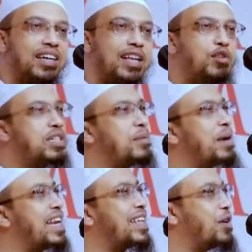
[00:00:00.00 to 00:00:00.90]
এই জন্য সে
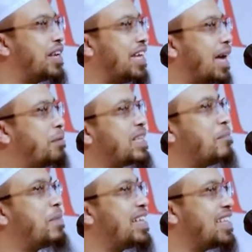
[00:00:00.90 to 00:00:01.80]
বায়না ধরে এবং
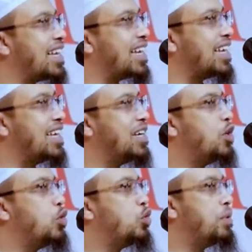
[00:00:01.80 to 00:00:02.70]
দাম বাড়াইতে থাকে
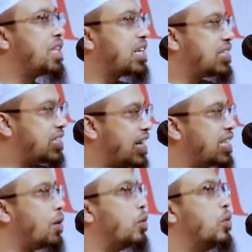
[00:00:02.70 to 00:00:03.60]
তুমি তাকে ছেড়ে
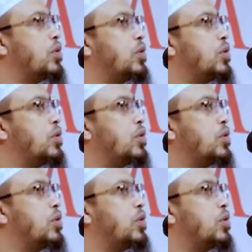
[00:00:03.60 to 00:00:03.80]
দাও